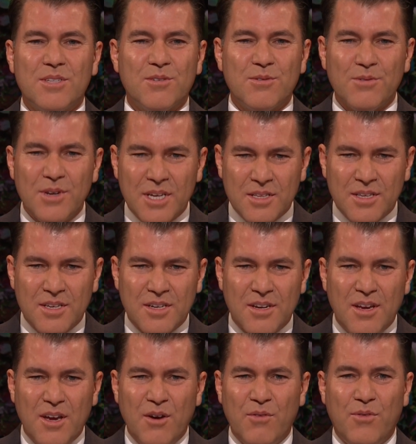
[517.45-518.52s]
而他也
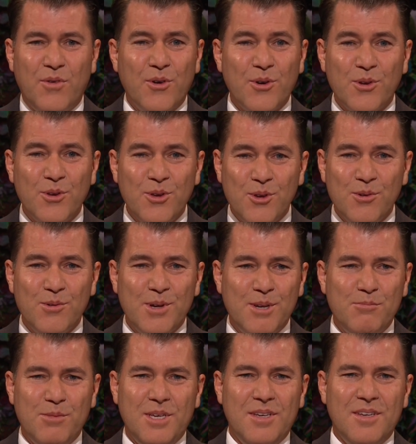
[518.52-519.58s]
为了你而
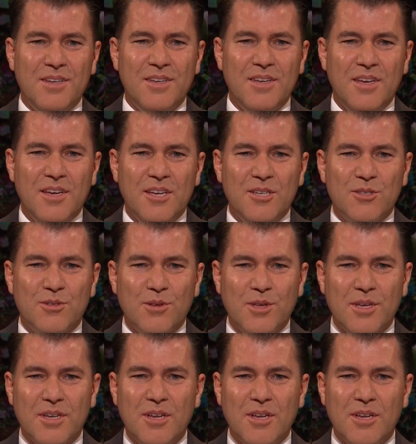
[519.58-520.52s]
我而复活，